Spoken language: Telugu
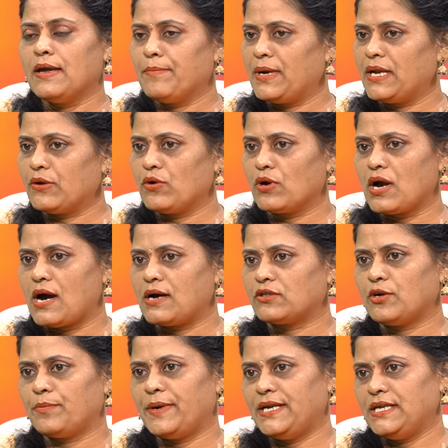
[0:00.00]
మనకు ఒక
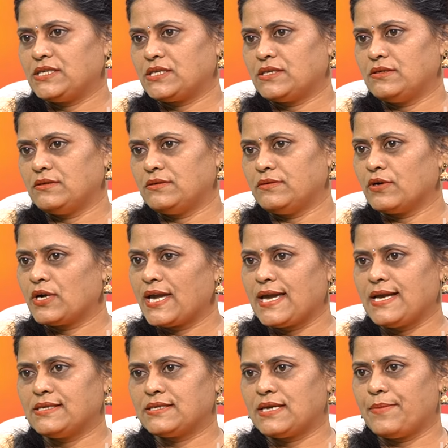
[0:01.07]
ఆర్థోపెడిషన్ ఒక
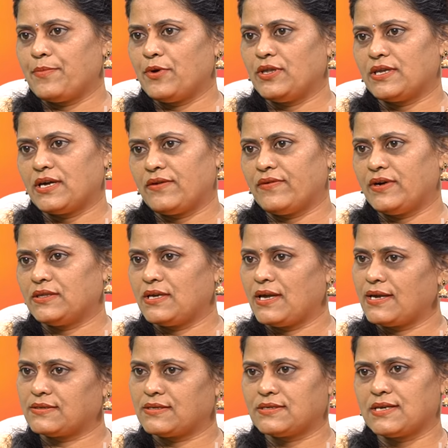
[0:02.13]
ఏజ్ అయిపోయిన తర్వాత
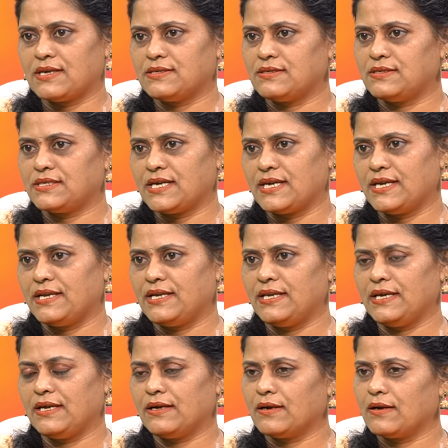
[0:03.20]
ఎక్సర్సైజులు
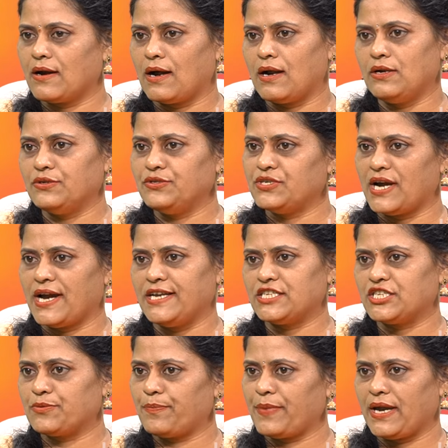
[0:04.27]
చేయండి కాళ్ళు
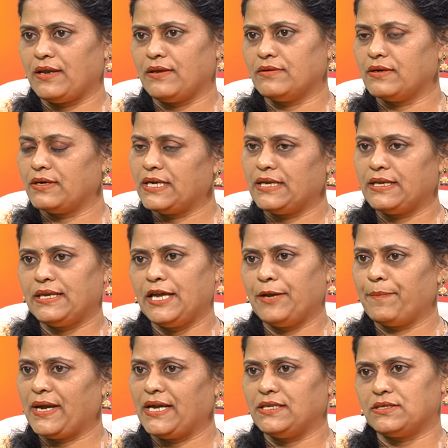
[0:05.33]
జాయింట్స్ పెయిన్ నీ
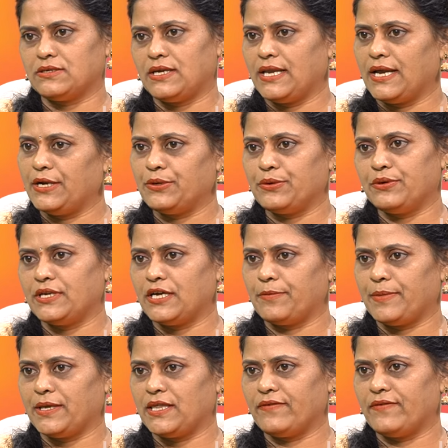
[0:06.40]
పెయిన్స్ అని అంటుంటారు
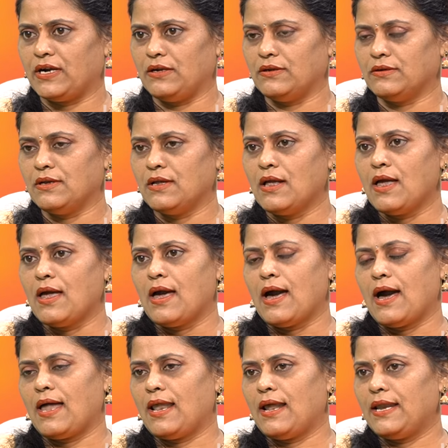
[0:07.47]
పెద్దవాళ్ళు
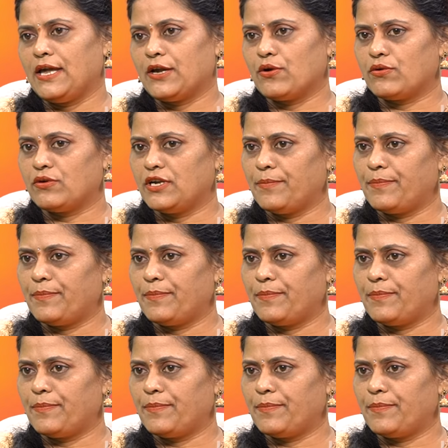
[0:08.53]
అలా లేకోకుండా